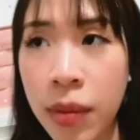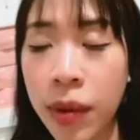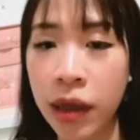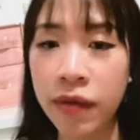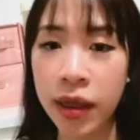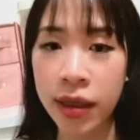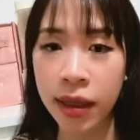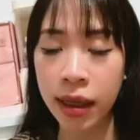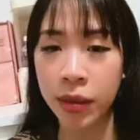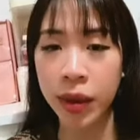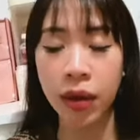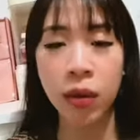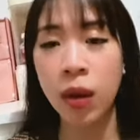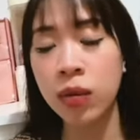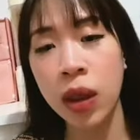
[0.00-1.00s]
tao về đến nhà thì bọn
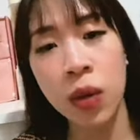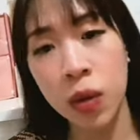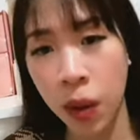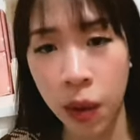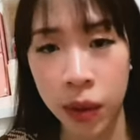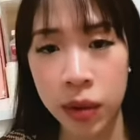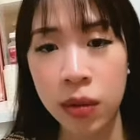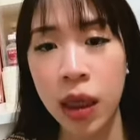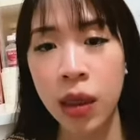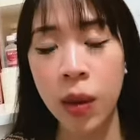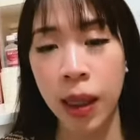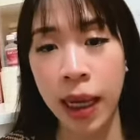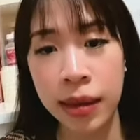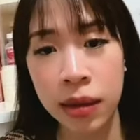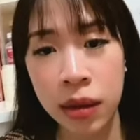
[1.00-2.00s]
tao cũng không thể ngủ nổi lúc đấy là
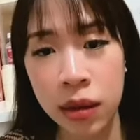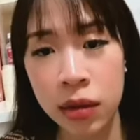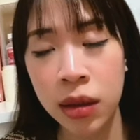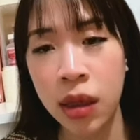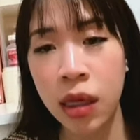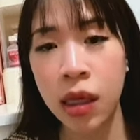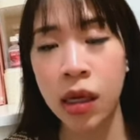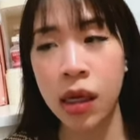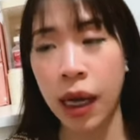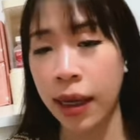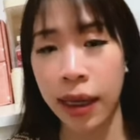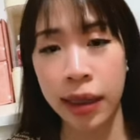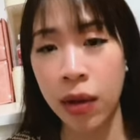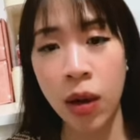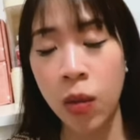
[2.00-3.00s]
khoảng 2 giờ hơn cả
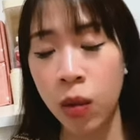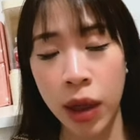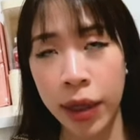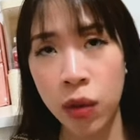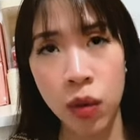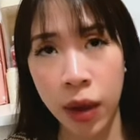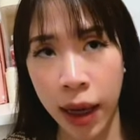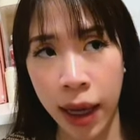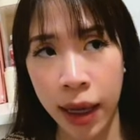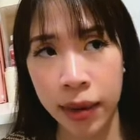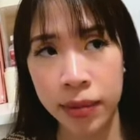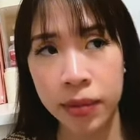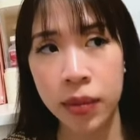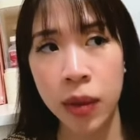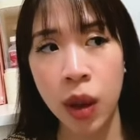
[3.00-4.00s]
nhà tao không muốn ai ngủ cả
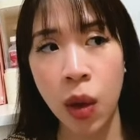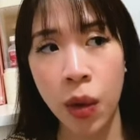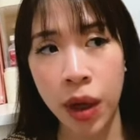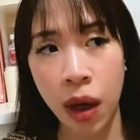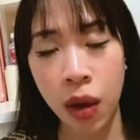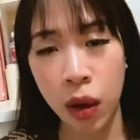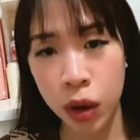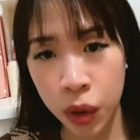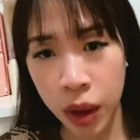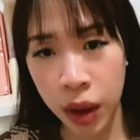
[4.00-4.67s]
ngồi đó nói chuyện